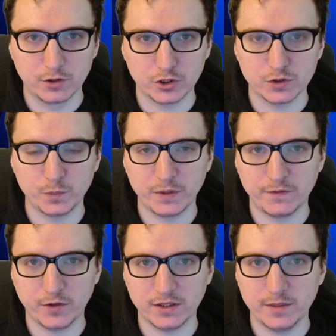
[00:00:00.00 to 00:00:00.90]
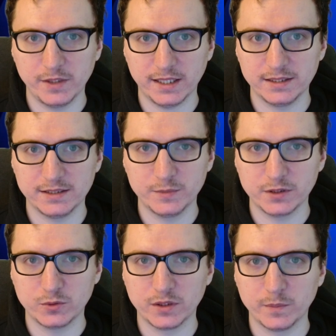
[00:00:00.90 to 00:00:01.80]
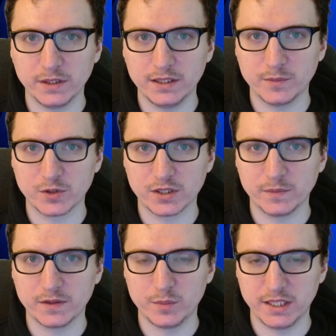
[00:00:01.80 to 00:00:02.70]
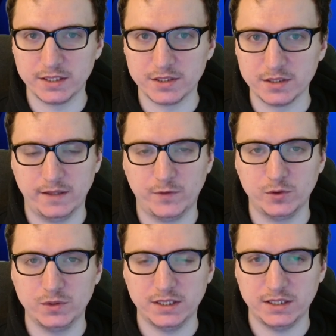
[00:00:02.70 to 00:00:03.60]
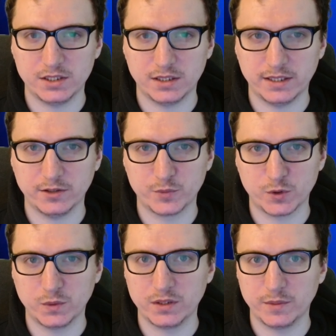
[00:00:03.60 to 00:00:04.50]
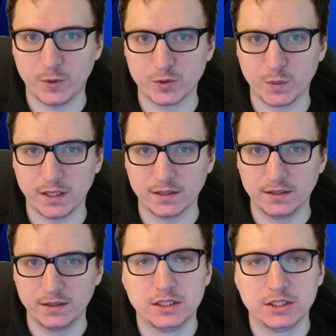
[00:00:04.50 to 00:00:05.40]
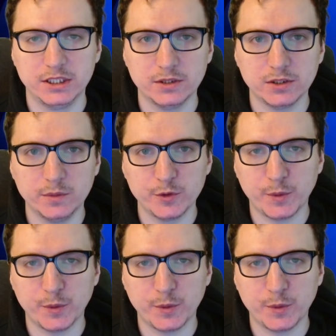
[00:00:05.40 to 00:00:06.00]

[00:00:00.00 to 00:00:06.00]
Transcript: to są pierwotne mechanizmy, których my nie możemy zmienić. Ewolucja jeszcze tak do przodu nie poszła czy się to komuś